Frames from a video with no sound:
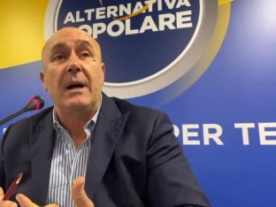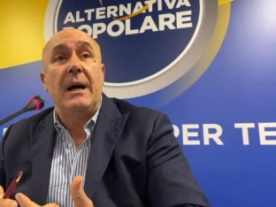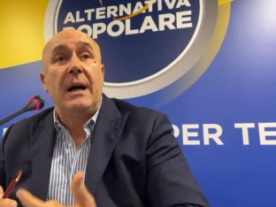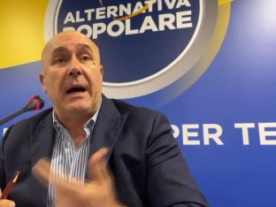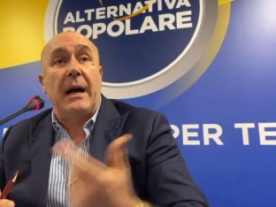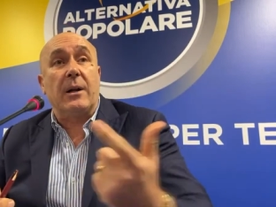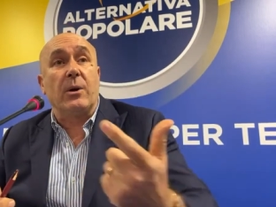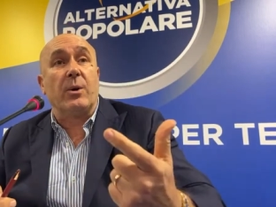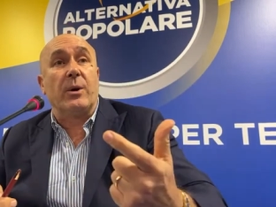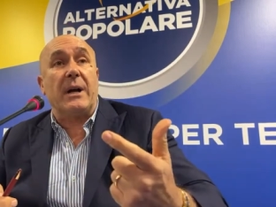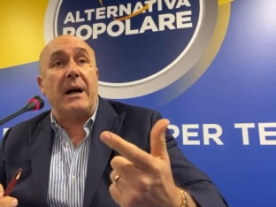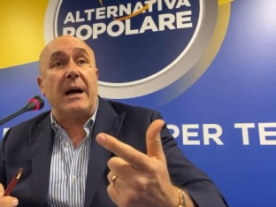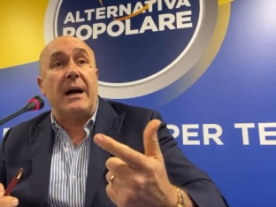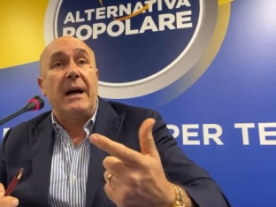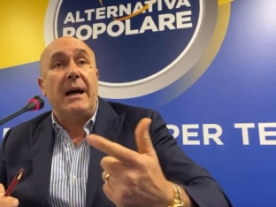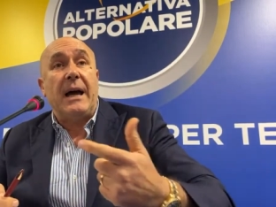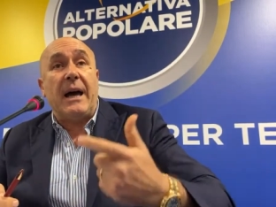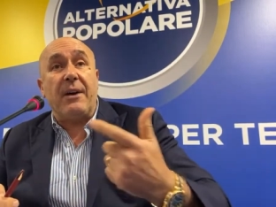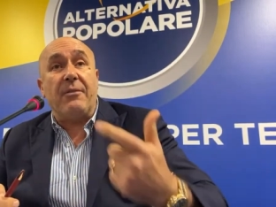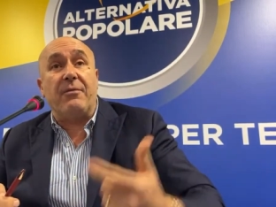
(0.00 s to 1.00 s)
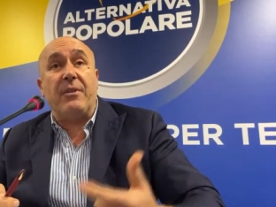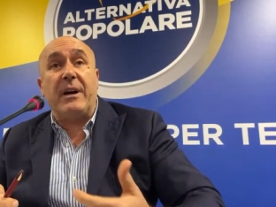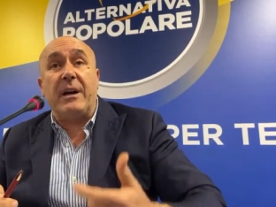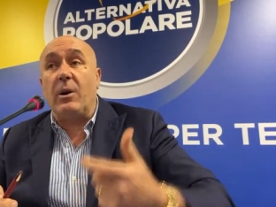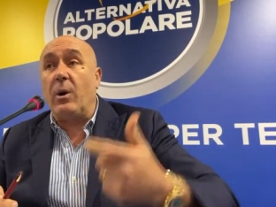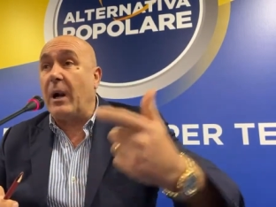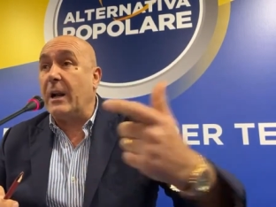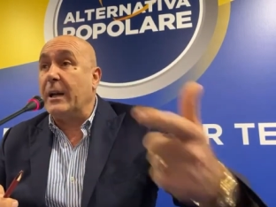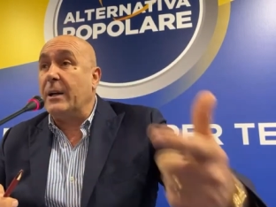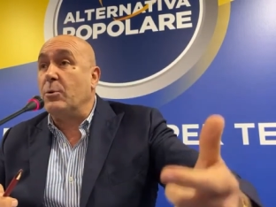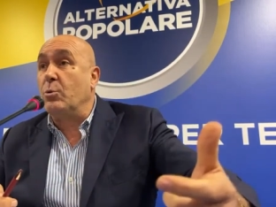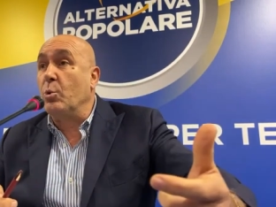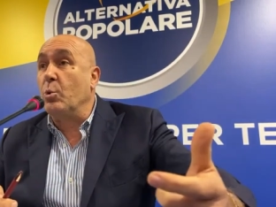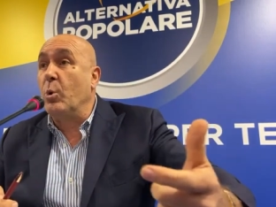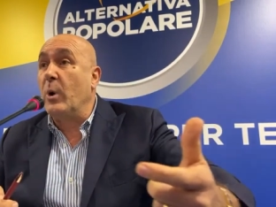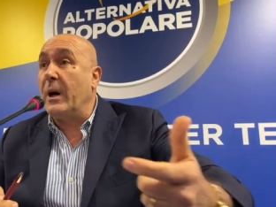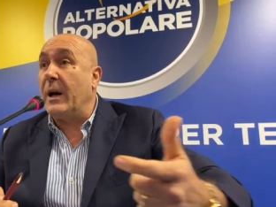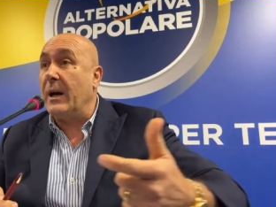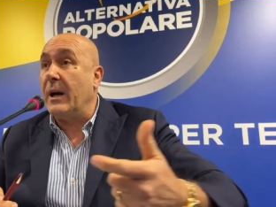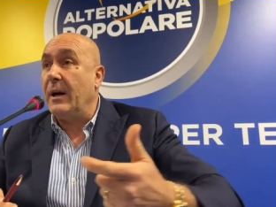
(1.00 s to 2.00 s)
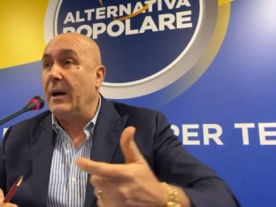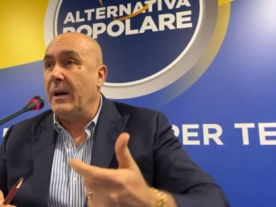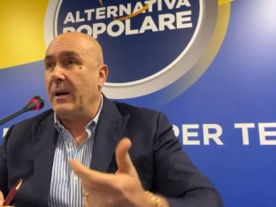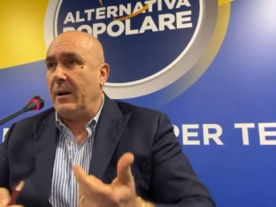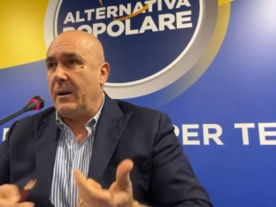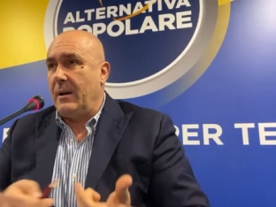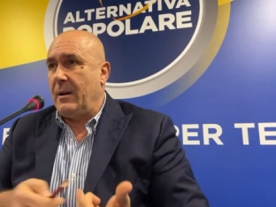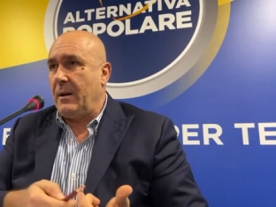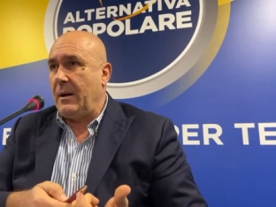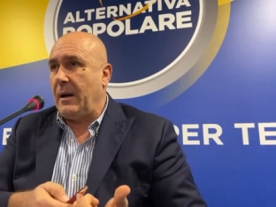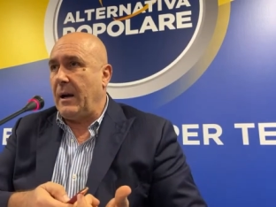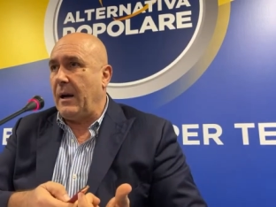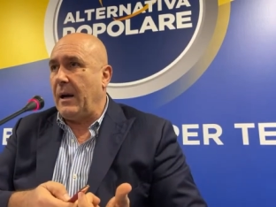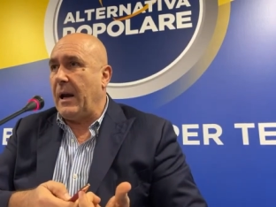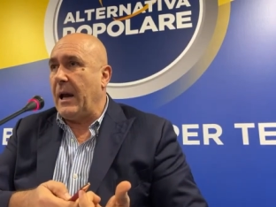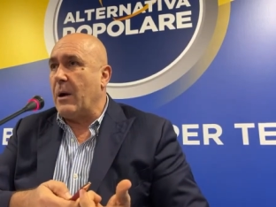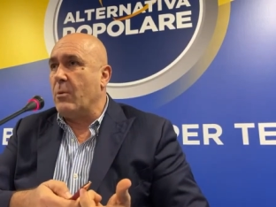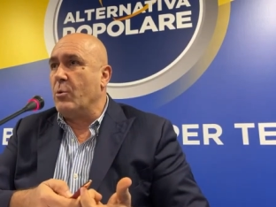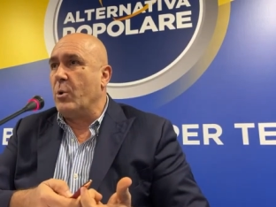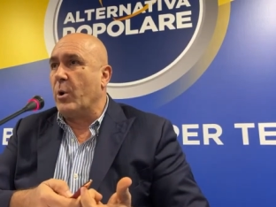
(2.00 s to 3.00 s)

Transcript: Allora è vero, alle due è un